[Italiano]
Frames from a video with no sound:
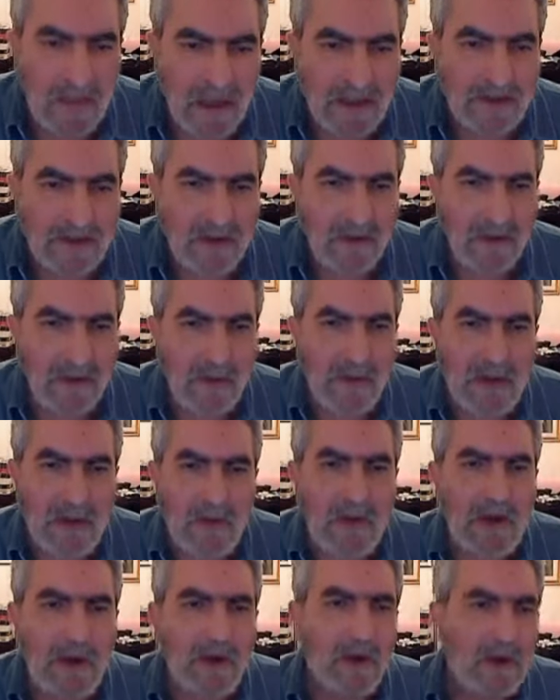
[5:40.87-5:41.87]
assolutamente
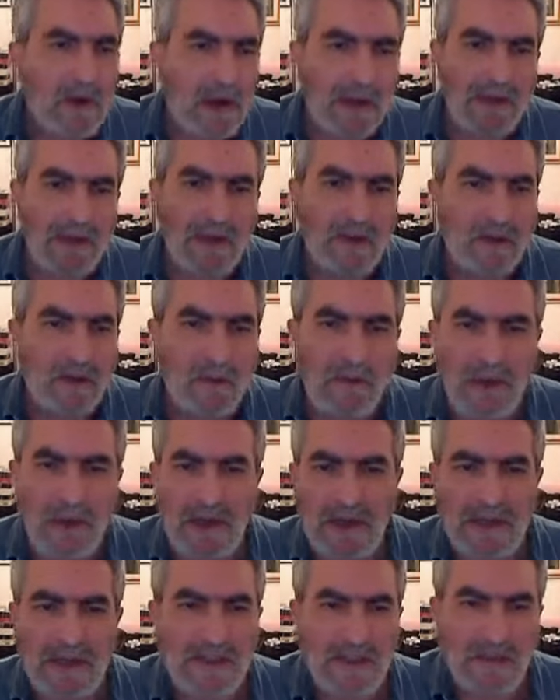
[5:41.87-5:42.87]
quello ha detto
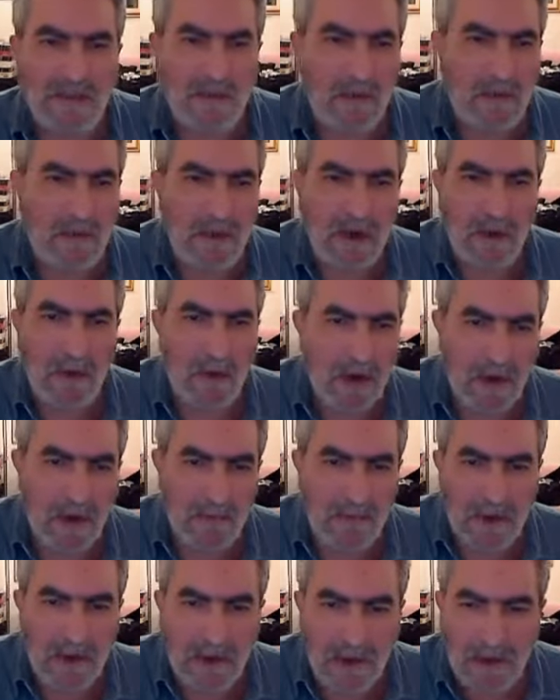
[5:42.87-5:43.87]
benissimo Mina
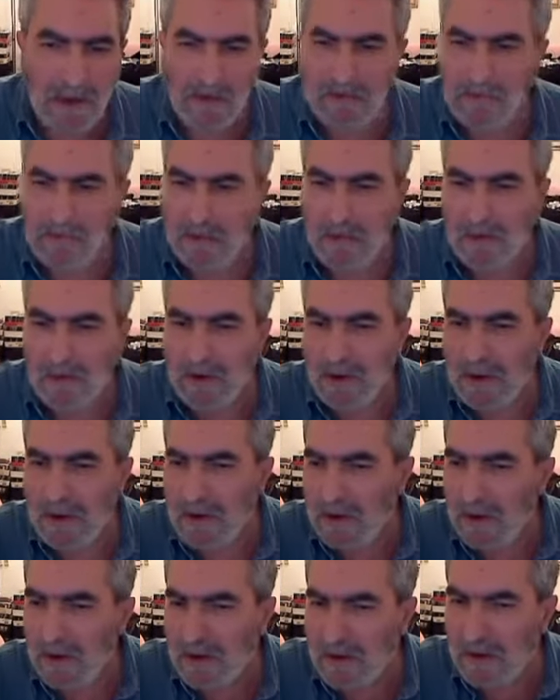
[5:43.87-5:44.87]
Welby non, proprio,
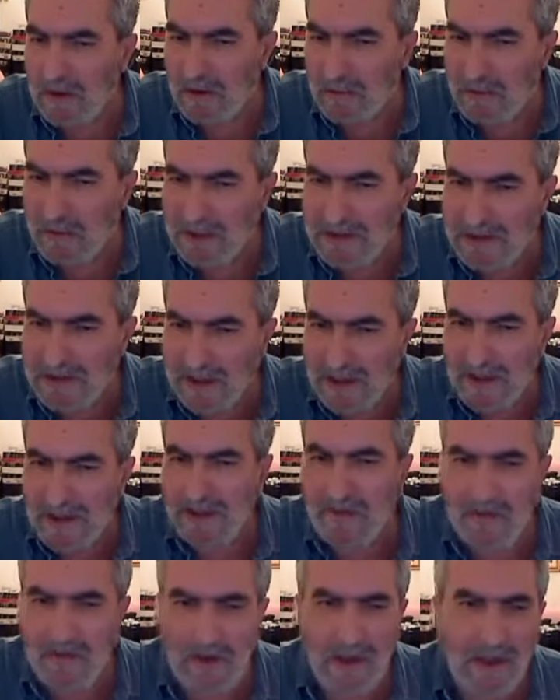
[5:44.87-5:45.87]
non, non può essere
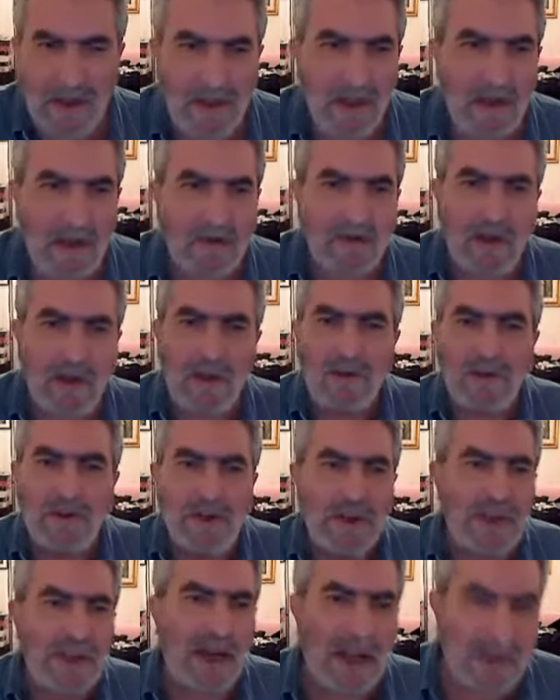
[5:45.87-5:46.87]
definita cioè non
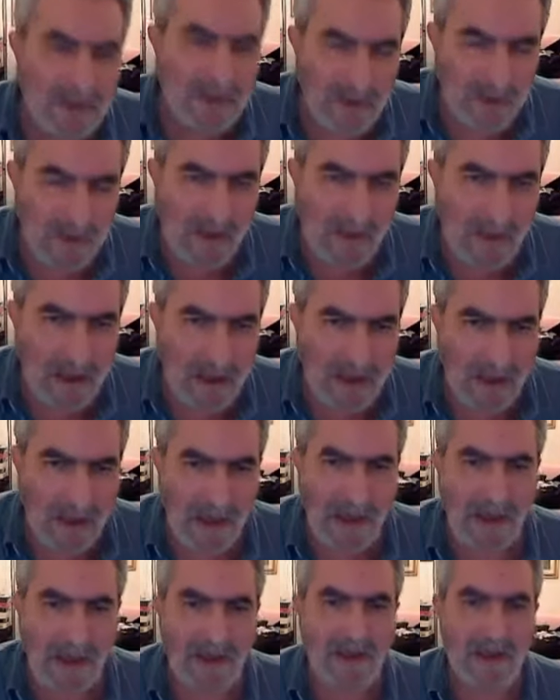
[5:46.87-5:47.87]
c'entra assolutamente
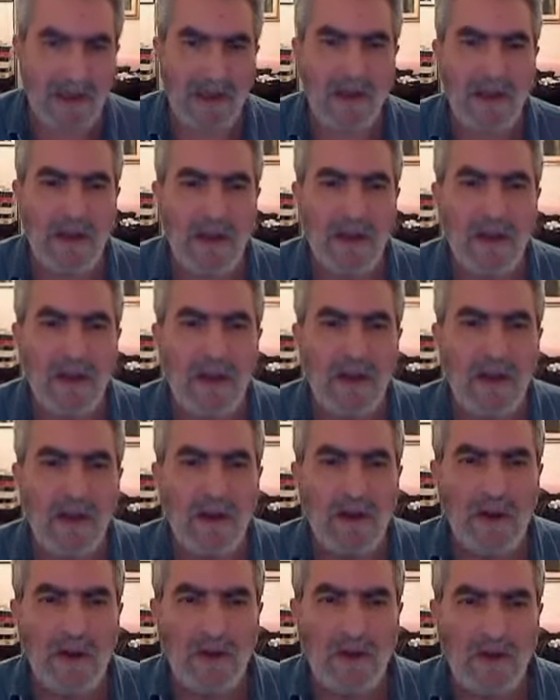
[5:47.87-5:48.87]
niente
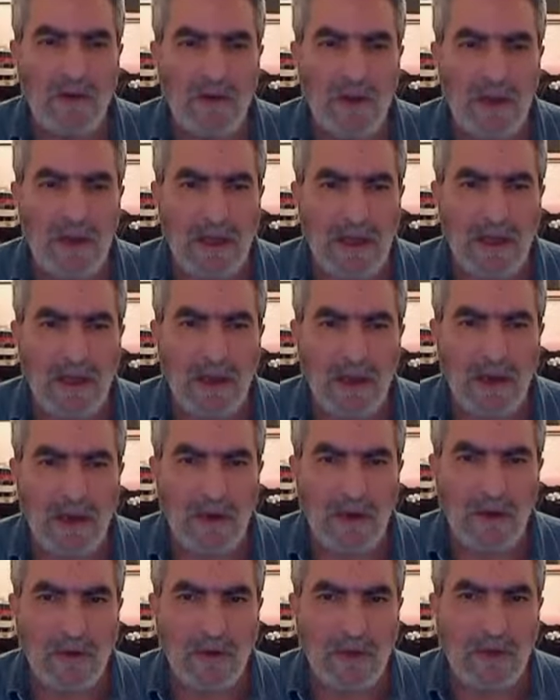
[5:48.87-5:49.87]
con,
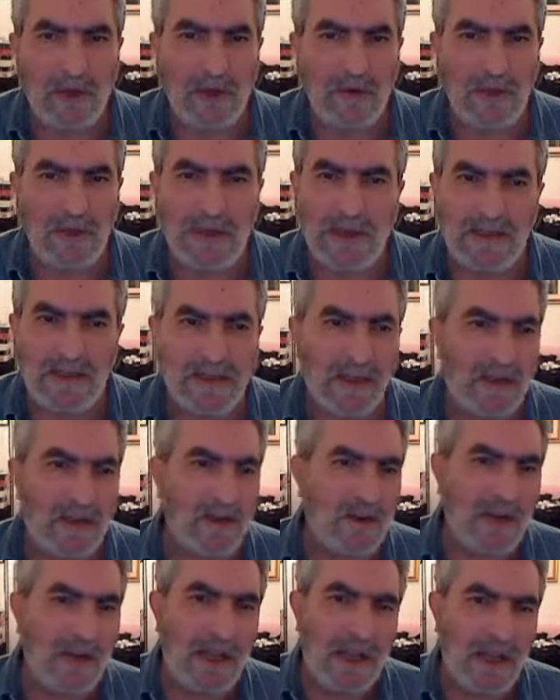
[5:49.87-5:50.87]
eh, con l'eutanasia
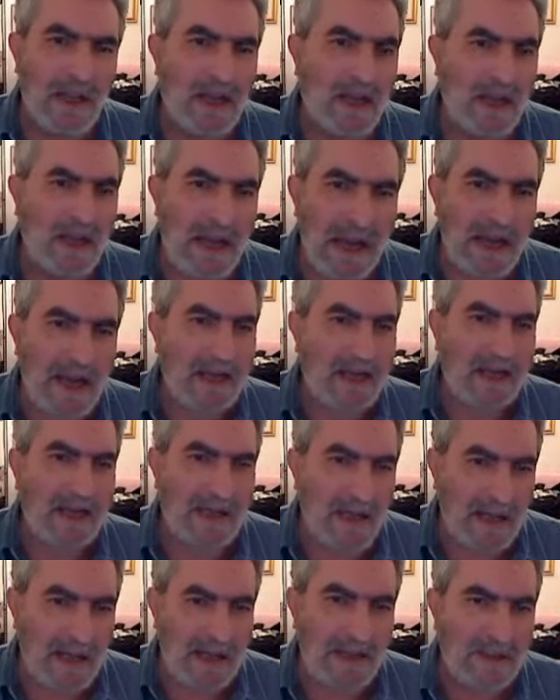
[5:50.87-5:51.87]
non era neanche
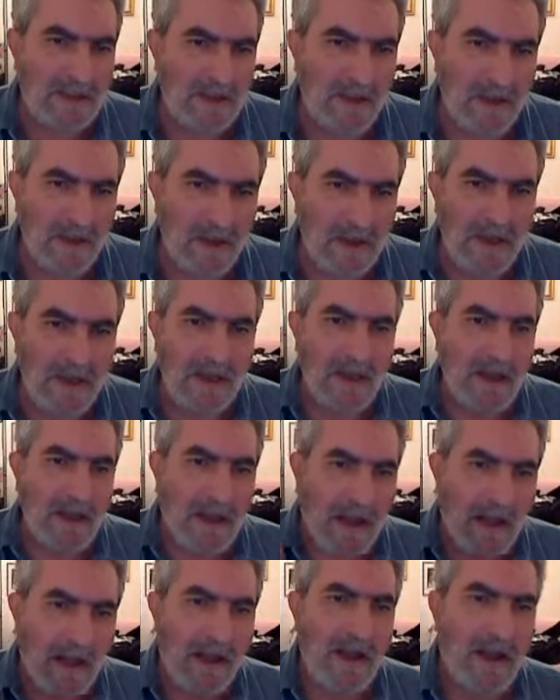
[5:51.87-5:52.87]
teso
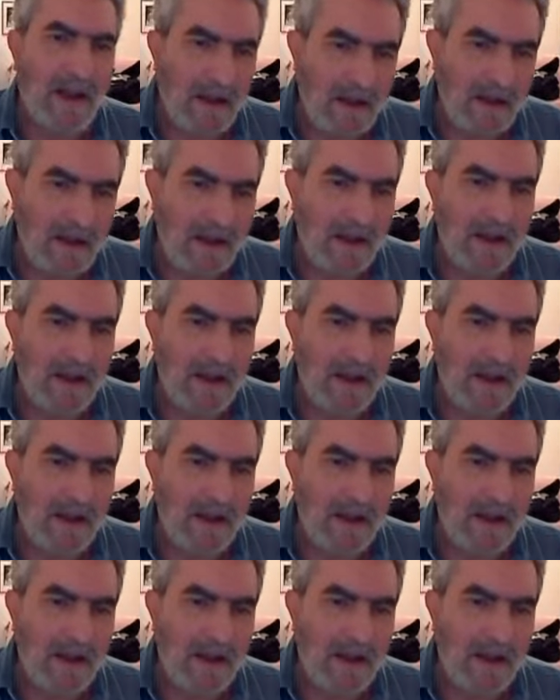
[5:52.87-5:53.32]
a